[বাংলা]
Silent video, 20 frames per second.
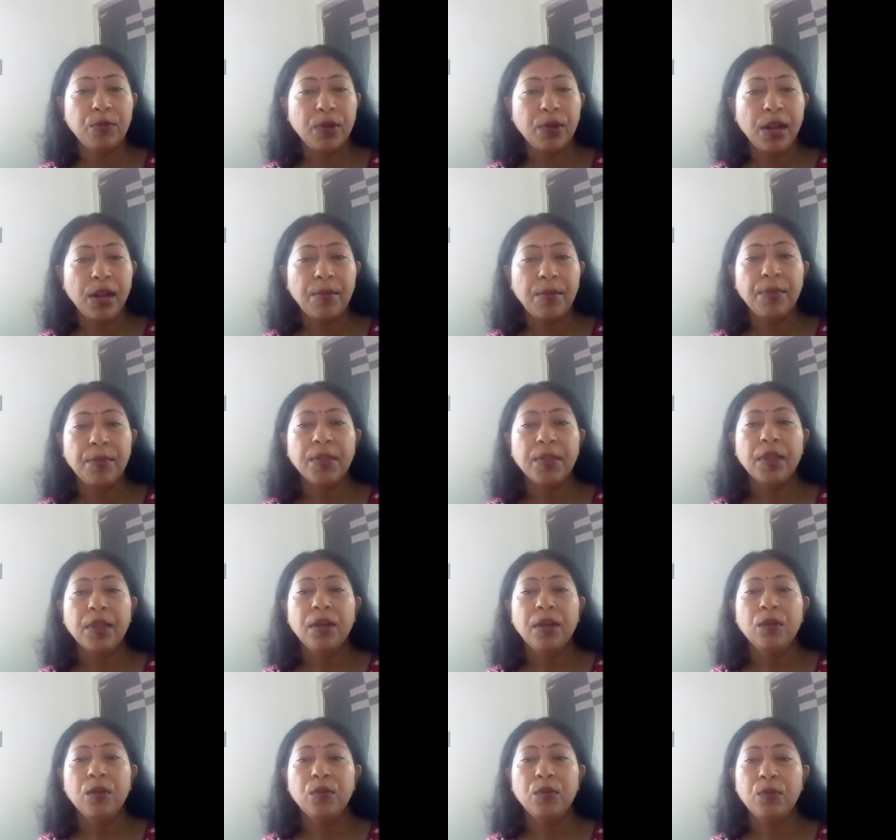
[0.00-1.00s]
উঠলাম
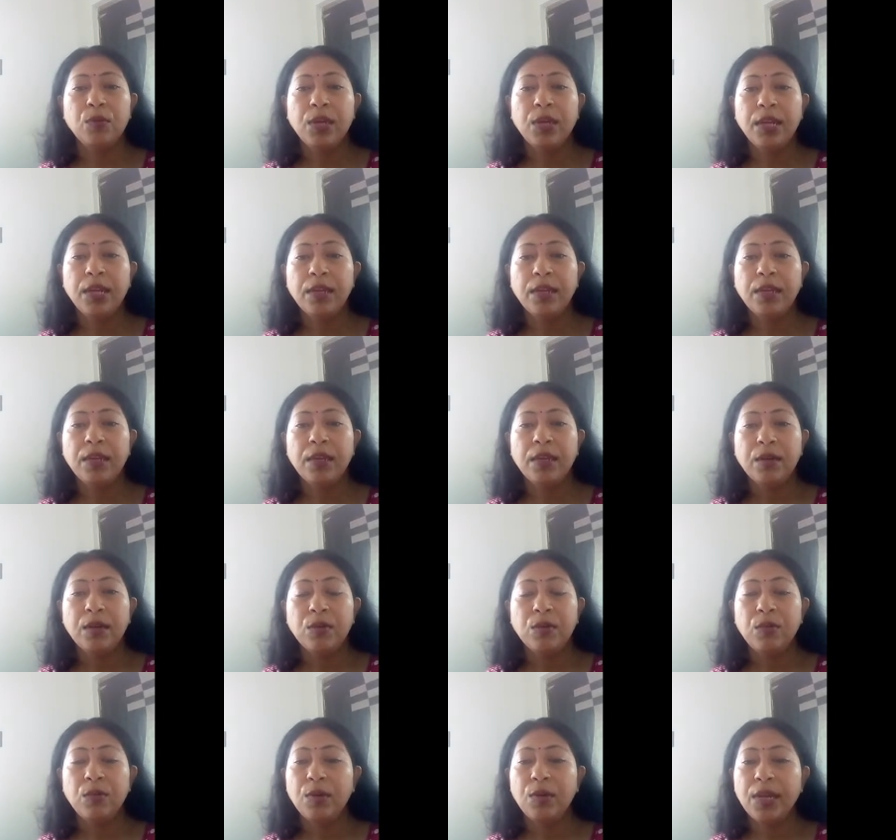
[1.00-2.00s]
উঠে
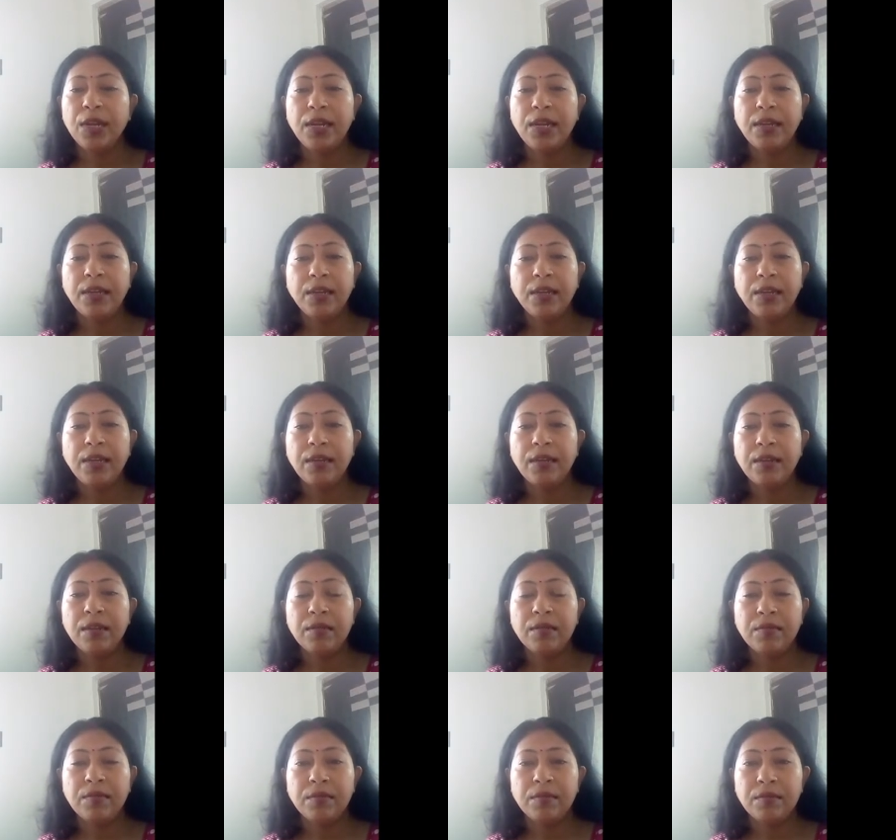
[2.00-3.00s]
উঠেই নিয়ে
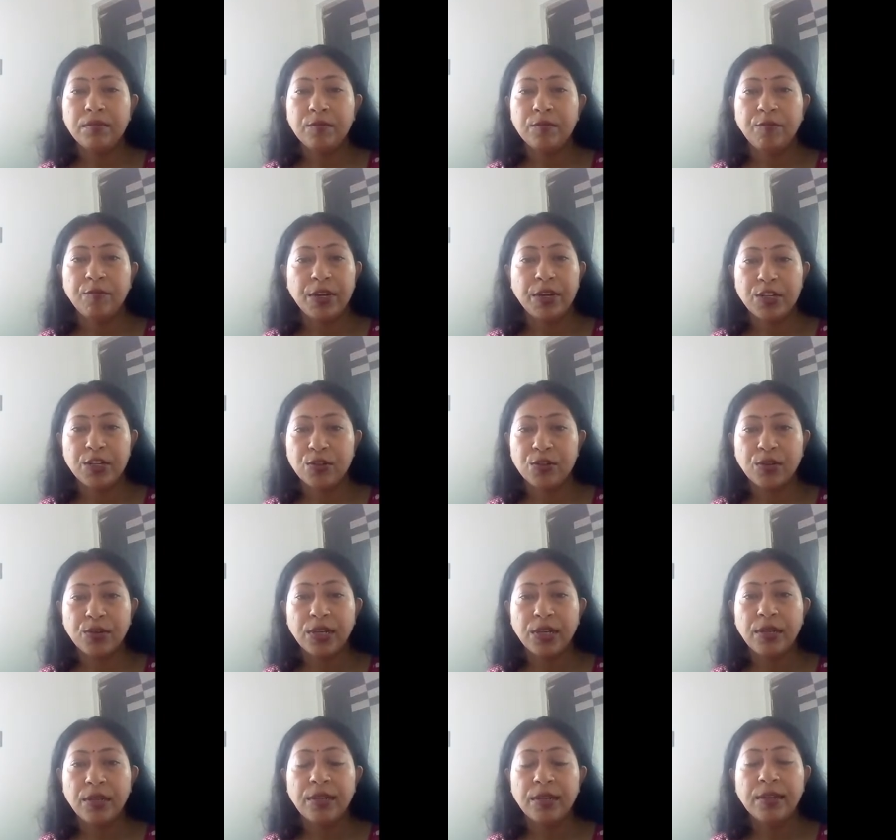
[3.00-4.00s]
ফ্রেশ
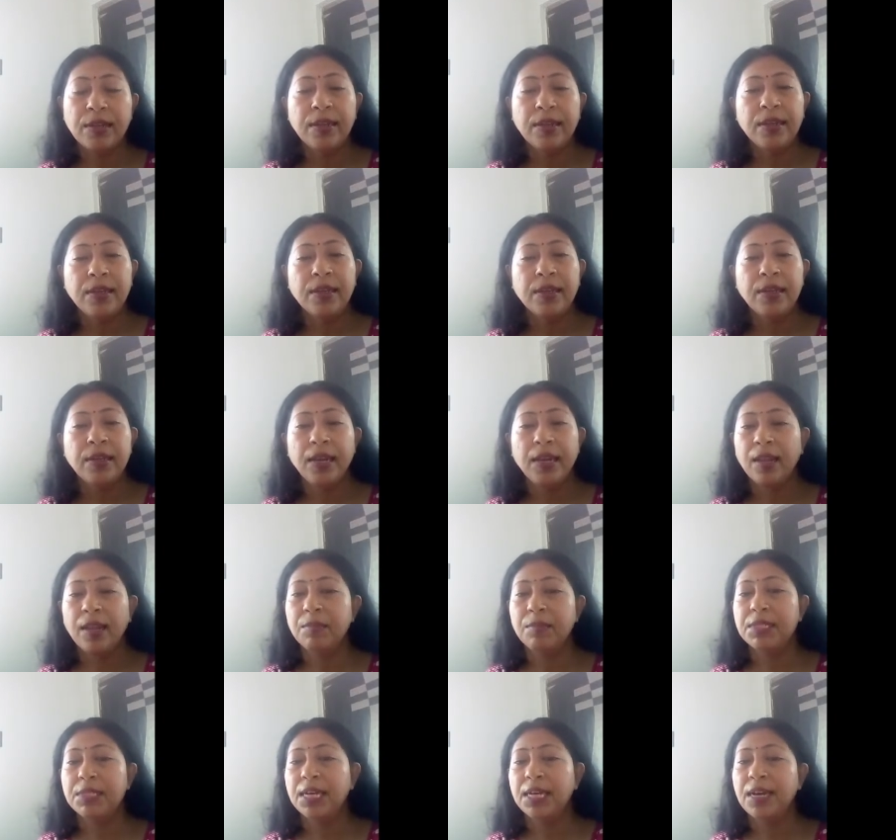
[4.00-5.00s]
হয়ে
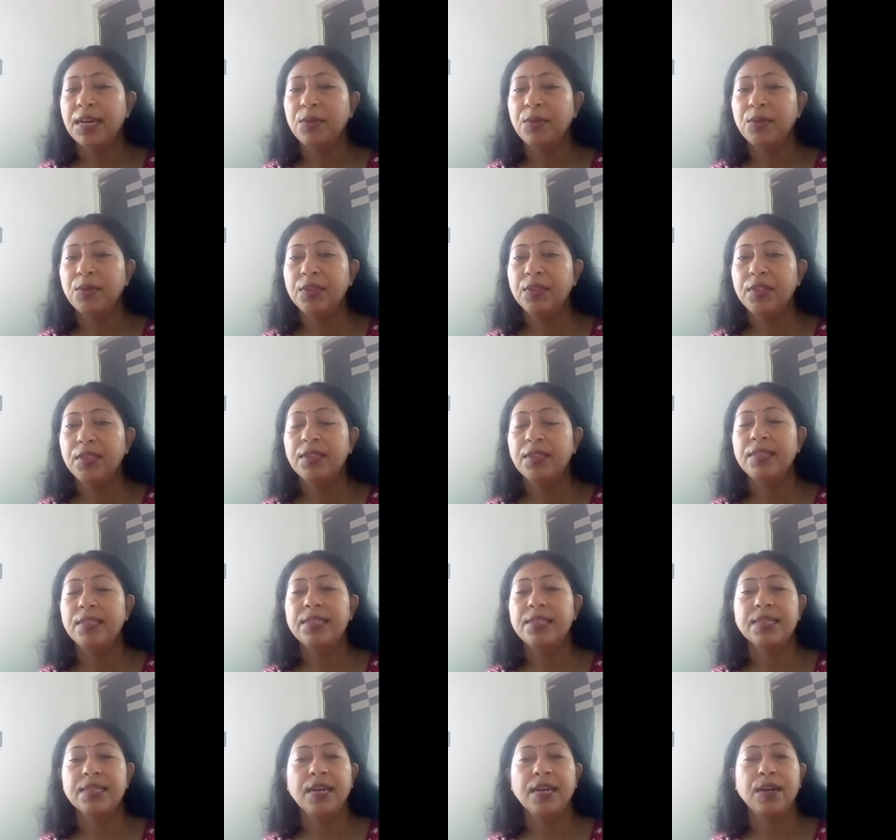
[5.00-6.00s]
গেলাম চা করতে
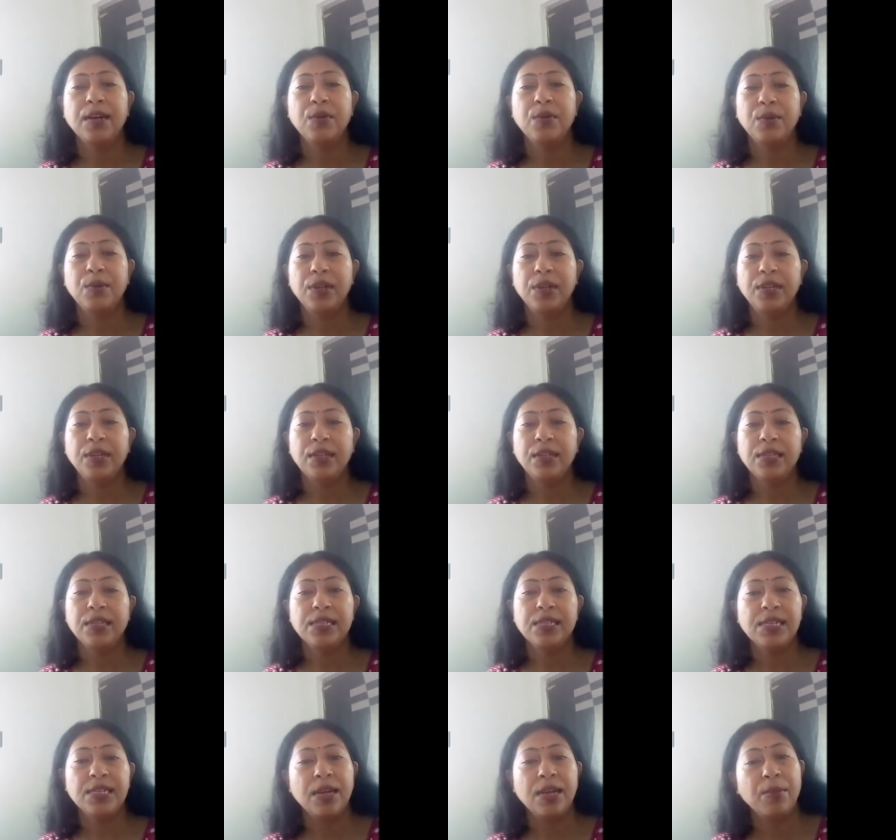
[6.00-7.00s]
চা করে নিয়ে
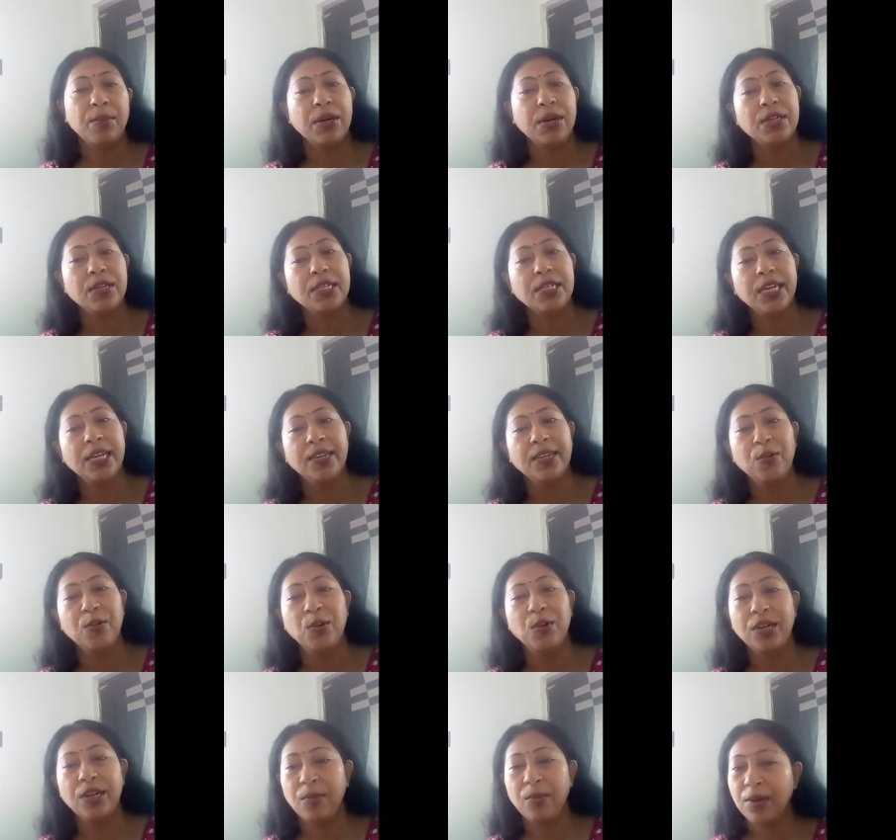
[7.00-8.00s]
এসে আবার সেই
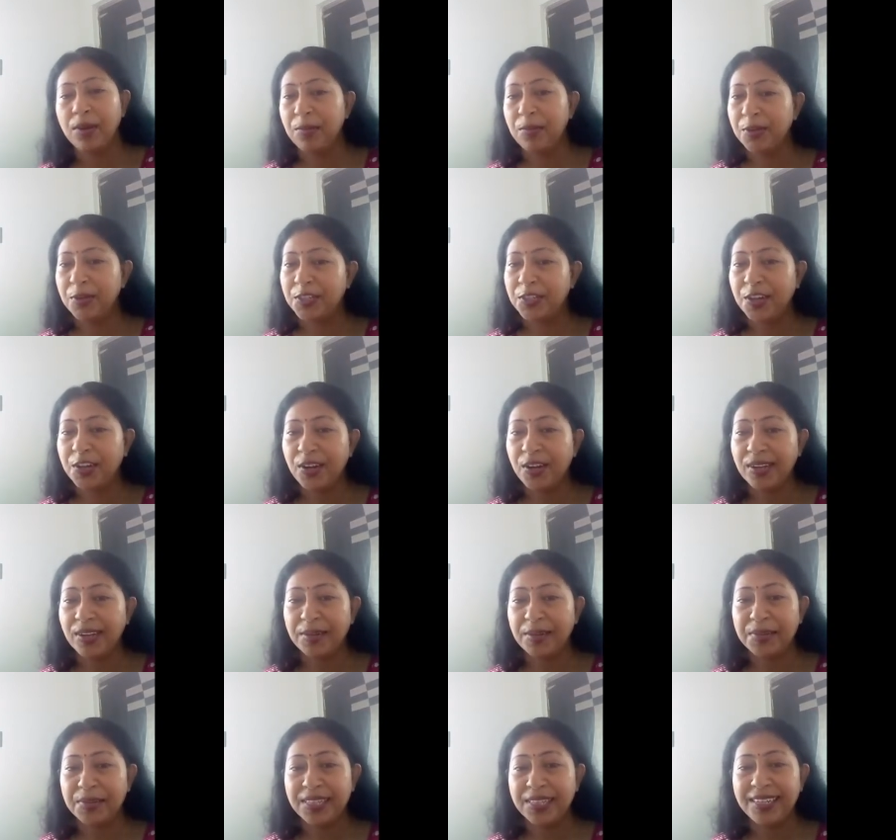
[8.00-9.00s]
গোল টেবিল বৈঠক
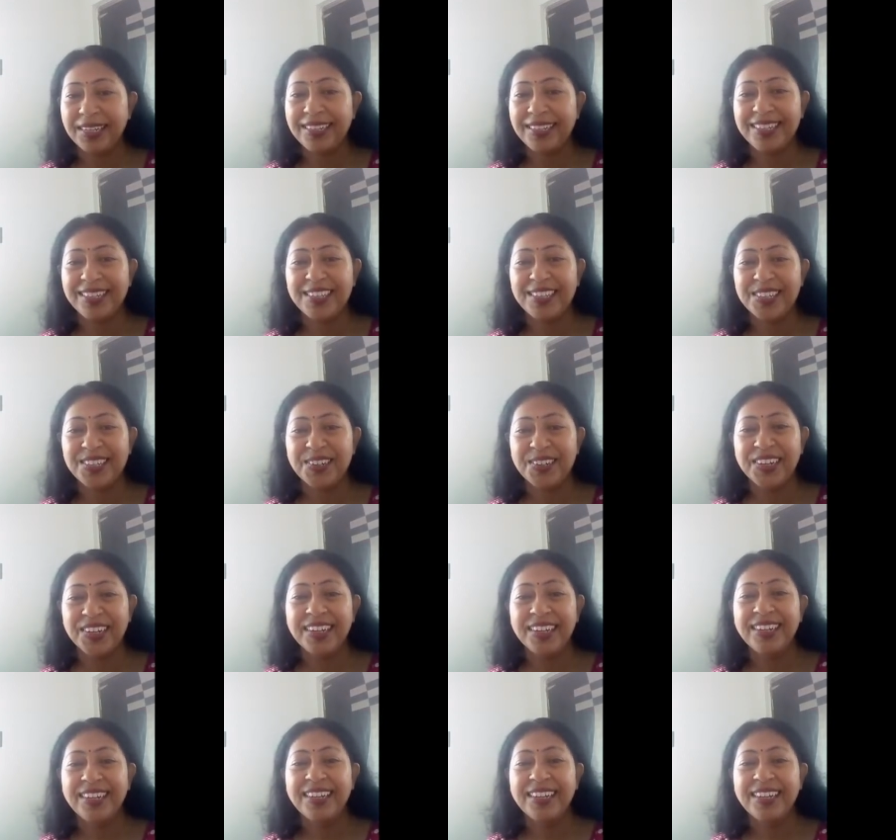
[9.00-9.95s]
আমাদের তিনজনের